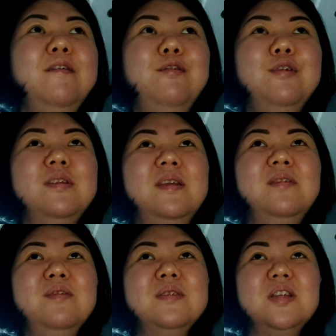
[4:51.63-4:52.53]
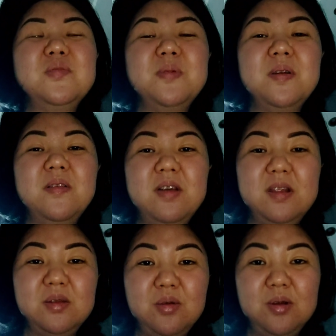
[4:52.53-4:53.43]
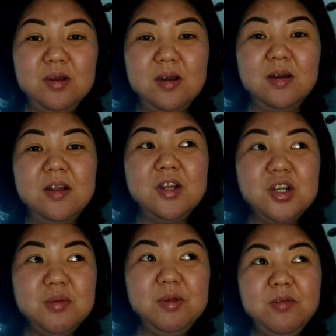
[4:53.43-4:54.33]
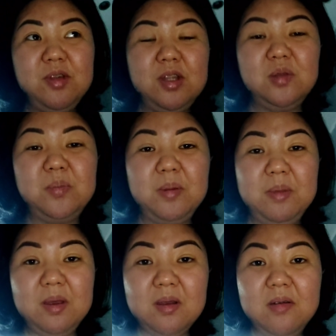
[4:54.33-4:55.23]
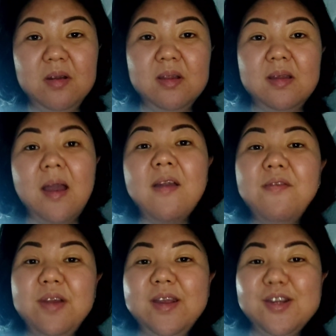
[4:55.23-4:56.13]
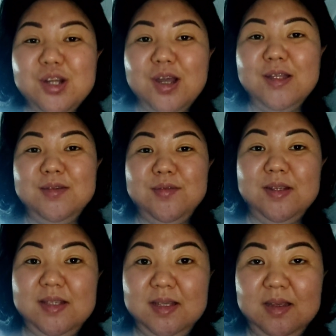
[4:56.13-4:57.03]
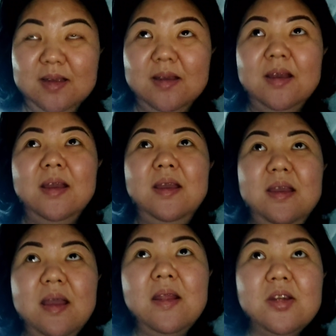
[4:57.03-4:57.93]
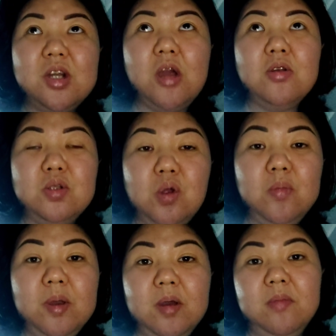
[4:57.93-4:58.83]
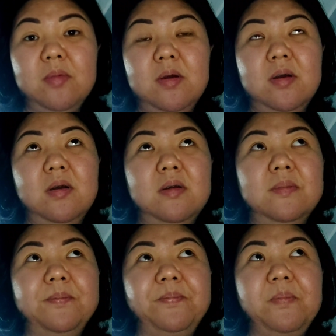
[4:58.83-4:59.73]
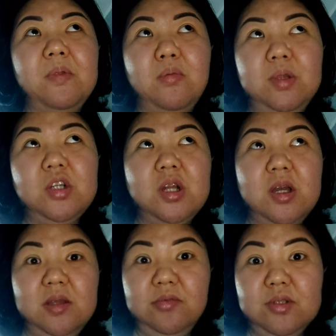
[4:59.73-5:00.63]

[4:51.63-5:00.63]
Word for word: Вот, и он, значит, говорит, Ольга, реши мне вот этот пример, говорит, как вы решаете в России. И я решаю столбиком, э, умножаю